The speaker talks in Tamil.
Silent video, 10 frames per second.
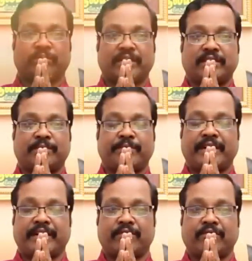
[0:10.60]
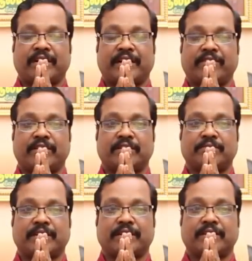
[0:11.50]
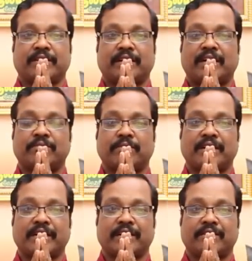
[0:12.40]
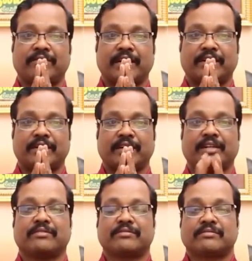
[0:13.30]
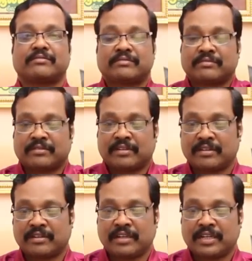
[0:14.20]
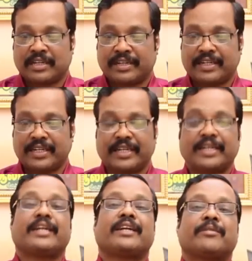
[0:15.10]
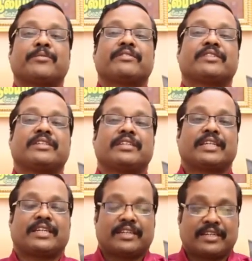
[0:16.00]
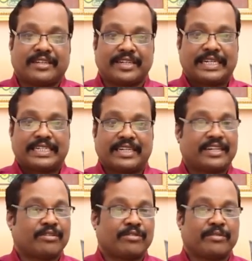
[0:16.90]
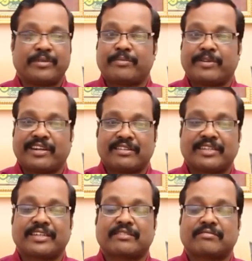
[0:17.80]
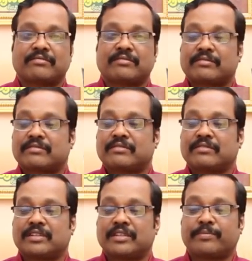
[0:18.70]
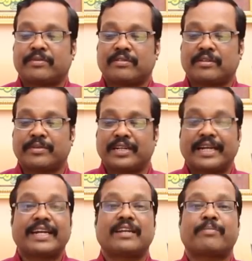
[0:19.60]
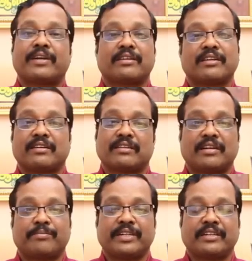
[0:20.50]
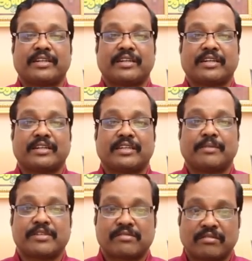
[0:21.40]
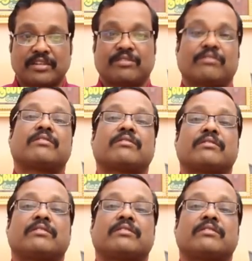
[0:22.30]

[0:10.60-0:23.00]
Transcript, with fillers: உலகத்தமிழ் நேயர் உங்கள் அனைவருக்கும் எனது அன்பான வணக்கங்கள் என்ன நேயர்களே நாம் வந்து நிறைய நிகழ்ச்சிகளில் உங்களை மீட் பண்ணியாச்சு இப்போது நம்ம லக்கின பலன்கள் அப்படிங்கிற எபிசோடில் இருக்கோம்